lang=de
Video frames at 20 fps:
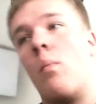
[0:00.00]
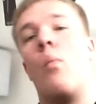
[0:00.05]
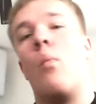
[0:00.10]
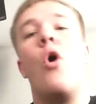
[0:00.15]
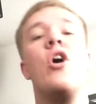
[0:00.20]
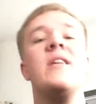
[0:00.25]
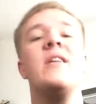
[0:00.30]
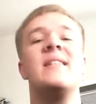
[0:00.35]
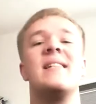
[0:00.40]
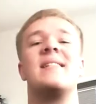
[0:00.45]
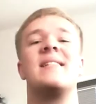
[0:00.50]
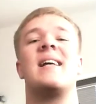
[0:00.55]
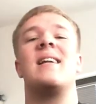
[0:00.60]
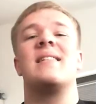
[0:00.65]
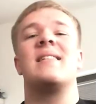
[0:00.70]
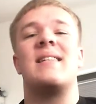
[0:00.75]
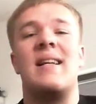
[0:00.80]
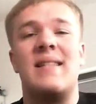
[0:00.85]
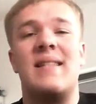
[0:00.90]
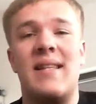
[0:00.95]
Moin sind's
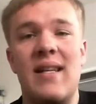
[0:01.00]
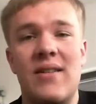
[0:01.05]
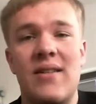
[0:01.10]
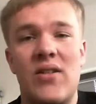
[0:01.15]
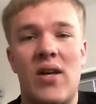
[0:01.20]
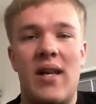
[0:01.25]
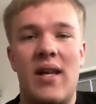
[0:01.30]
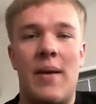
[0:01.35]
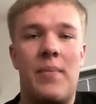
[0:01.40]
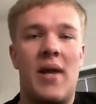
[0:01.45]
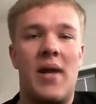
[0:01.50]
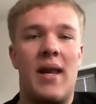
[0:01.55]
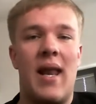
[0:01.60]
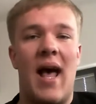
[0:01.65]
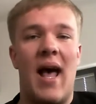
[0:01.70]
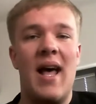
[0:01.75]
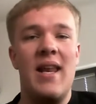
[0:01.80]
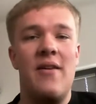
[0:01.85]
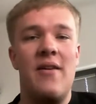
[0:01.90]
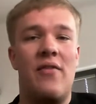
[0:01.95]
allerseits, hier ist euer Napkin
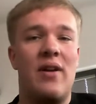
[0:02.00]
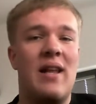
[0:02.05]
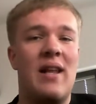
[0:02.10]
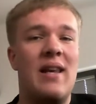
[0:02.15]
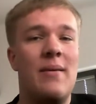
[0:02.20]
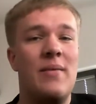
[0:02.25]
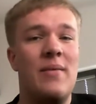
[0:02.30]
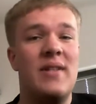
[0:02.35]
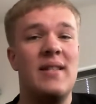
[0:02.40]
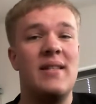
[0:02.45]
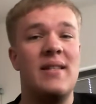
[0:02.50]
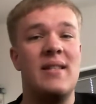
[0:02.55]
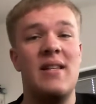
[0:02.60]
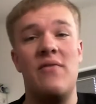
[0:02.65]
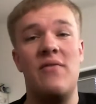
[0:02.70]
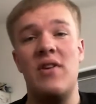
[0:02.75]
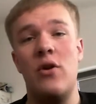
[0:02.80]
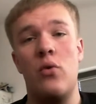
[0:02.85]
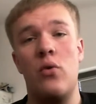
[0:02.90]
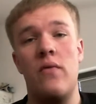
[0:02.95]
HD von Unlimited
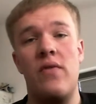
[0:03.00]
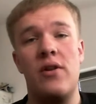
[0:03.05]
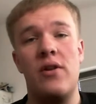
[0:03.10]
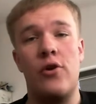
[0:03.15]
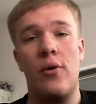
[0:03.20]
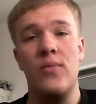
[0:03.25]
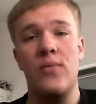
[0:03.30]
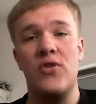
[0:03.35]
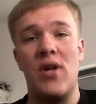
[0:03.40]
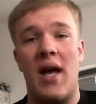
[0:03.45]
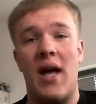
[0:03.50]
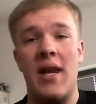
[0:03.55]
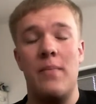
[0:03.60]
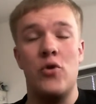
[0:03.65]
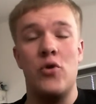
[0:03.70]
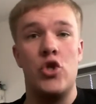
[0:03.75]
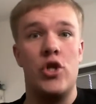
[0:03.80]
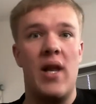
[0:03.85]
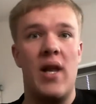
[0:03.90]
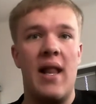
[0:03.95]
TV und willkommen zu
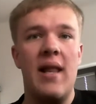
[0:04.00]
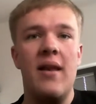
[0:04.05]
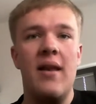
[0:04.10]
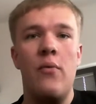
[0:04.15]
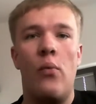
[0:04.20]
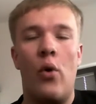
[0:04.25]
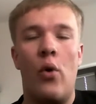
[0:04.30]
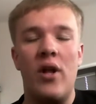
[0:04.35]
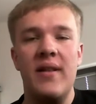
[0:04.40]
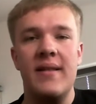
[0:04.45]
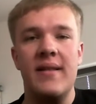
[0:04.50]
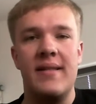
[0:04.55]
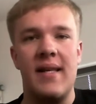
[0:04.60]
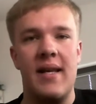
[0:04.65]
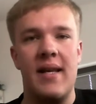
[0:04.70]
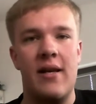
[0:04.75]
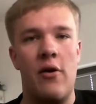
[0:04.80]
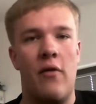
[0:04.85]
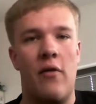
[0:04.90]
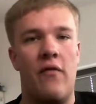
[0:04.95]
einem schnellen
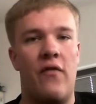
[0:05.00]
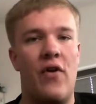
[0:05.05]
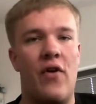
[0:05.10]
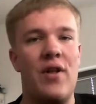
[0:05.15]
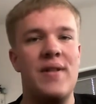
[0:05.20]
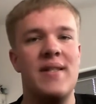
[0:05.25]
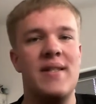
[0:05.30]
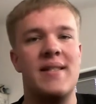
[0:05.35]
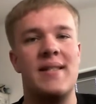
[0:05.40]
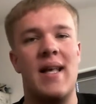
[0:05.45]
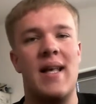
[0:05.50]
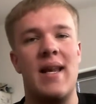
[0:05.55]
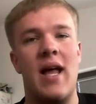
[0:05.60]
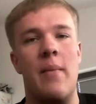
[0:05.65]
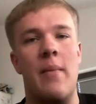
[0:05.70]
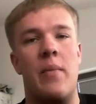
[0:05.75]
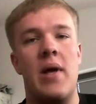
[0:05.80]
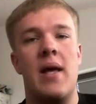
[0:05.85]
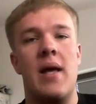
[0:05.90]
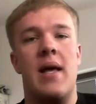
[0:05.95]
One-Taker von
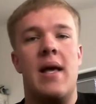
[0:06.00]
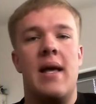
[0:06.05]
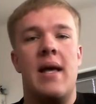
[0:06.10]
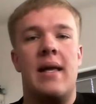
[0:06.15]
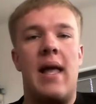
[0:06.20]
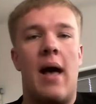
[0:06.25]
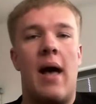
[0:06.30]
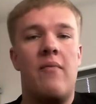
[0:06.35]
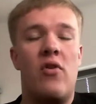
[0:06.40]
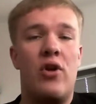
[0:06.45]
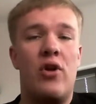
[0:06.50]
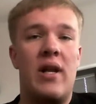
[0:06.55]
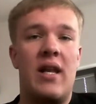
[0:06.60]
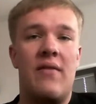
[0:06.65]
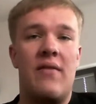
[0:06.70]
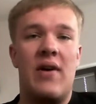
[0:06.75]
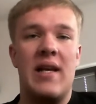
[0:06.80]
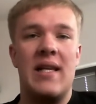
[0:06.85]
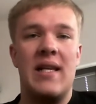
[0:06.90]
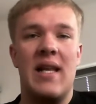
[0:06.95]
SunUp. Ja, am
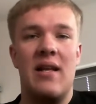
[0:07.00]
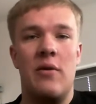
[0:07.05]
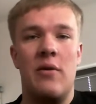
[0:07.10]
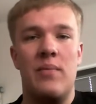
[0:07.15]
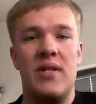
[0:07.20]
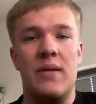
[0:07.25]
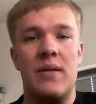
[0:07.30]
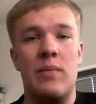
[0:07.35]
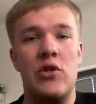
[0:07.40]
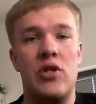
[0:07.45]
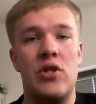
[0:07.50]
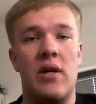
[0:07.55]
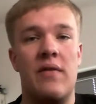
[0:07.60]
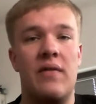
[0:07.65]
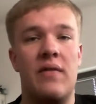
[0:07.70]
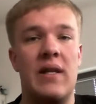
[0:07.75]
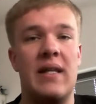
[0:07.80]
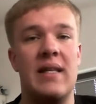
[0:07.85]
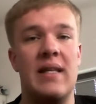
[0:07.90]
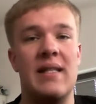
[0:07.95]
Wochenende war ich leider ein bisschen
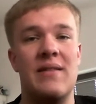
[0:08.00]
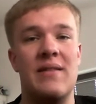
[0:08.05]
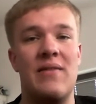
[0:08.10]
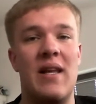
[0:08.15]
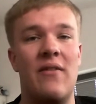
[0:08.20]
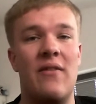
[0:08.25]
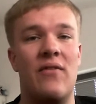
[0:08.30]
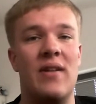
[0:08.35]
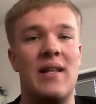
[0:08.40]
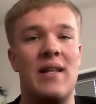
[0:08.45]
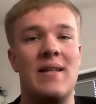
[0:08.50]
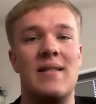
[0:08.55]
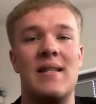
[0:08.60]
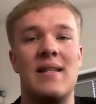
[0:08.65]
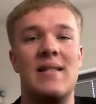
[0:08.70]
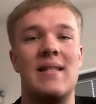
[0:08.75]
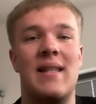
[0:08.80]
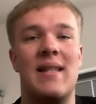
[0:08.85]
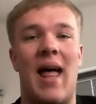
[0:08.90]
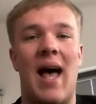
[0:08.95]
beschäftigt, deswegen wird das
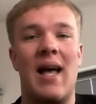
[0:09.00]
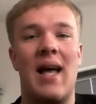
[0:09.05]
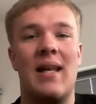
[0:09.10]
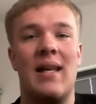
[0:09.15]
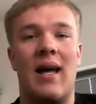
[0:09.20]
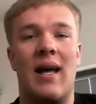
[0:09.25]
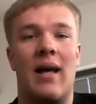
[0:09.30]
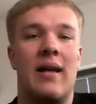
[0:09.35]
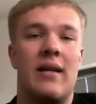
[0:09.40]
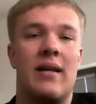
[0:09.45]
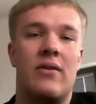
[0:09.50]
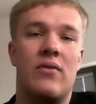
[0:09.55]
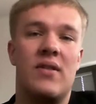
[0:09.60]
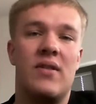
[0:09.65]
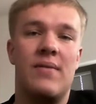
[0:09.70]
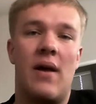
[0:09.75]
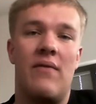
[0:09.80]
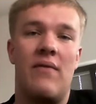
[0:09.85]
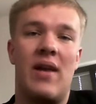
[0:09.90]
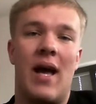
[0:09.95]
jetzt nachgereicht. Und
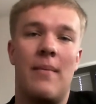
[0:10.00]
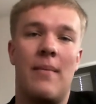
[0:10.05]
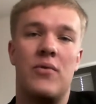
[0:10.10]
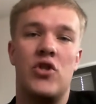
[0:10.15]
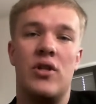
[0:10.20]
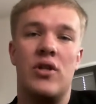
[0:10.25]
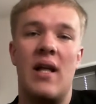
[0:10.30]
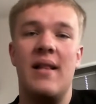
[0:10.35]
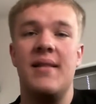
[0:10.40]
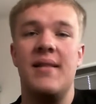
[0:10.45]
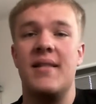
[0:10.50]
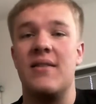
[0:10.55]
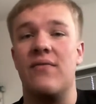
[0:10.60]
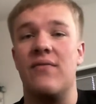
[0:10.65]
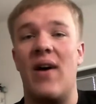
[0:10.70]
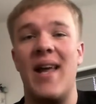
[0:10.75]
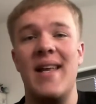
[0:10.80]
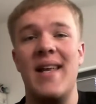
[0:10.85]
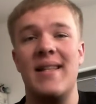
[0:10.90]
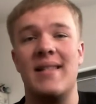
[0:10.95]
zwar, wir haben schnell
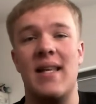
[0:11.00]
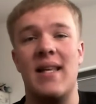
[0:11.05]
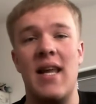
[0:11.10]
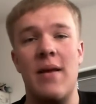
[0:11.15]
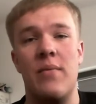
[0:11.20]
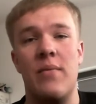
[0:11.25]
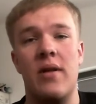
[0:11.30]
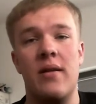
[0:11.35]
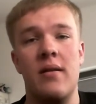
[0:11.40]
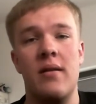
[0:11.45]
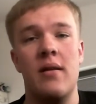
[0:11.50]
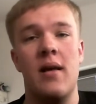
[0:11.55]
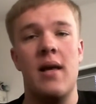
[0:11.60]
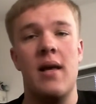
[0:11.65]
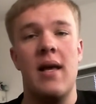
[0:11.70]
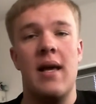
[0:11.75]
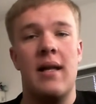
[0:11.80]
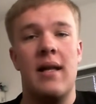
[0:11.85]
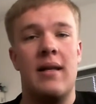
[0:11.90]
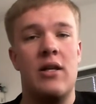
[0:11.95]
zwei Themen,
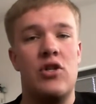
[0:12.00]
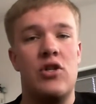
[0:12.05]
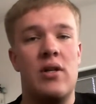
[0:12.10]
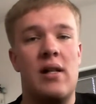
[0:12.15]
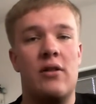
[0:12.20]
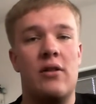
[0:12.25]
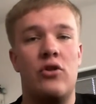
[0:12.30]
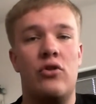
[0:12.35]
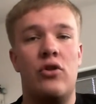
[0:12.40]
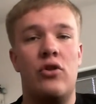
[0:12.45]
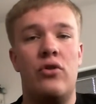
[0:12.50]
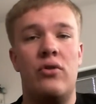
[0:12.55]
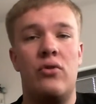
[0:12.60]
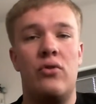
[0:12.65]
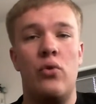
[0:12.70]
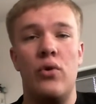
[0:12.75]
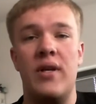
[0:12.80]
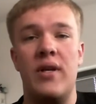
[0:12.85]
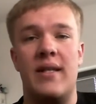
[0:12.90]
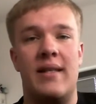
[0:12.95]
die ich schnell
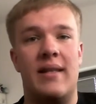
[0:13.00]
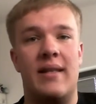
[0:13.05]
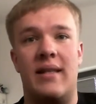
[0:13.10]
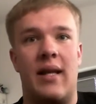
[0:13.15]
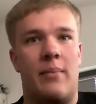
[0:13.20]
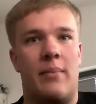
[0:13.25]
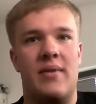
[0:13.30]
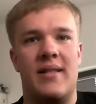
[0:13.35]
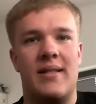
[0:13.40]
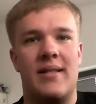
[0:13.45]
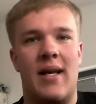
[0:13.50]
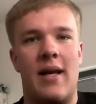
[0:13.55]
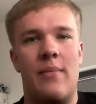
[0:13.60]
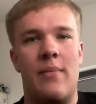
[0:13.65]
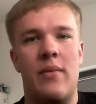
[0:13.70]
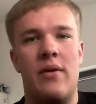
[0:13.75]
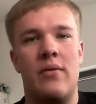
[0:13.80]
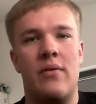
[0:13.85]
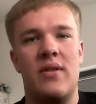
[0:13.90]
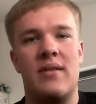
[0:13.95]

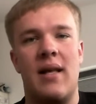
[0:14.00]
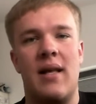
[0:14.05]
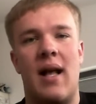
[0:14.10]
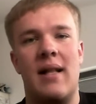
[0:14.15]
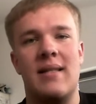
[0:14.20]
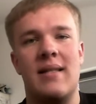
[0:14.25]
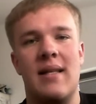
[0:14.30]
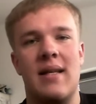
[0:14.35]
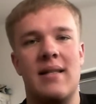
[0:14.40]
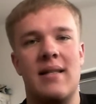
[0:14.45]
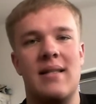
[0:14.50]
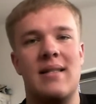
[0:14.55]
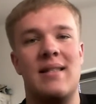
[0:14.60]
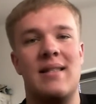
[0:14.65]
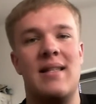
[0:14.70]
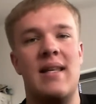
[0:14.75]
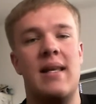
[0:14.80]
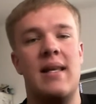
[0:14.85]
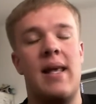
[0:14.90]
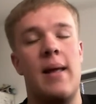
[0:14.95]
durchdatteltime und zwar als
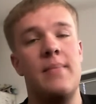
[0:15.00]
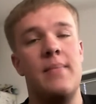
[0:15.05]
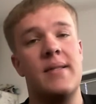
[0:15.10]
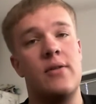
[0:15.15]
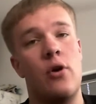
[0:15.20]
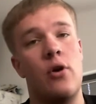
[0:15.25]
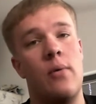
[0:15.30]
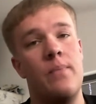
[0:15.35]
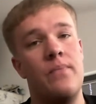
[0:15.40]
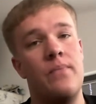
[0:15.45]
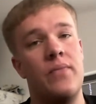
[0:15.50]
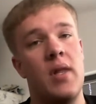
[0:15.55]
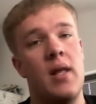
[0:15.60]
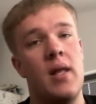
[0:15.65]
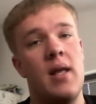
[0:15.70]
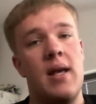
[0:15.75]
erstes die Gamescom.